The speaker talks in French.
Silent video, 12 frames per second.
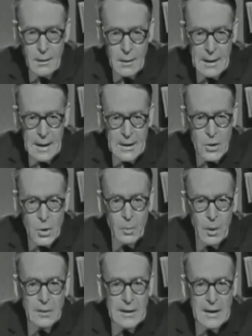
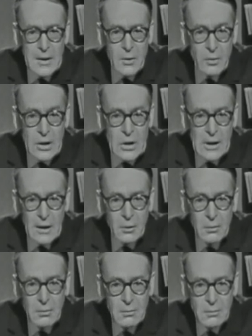L'insubordination des généraux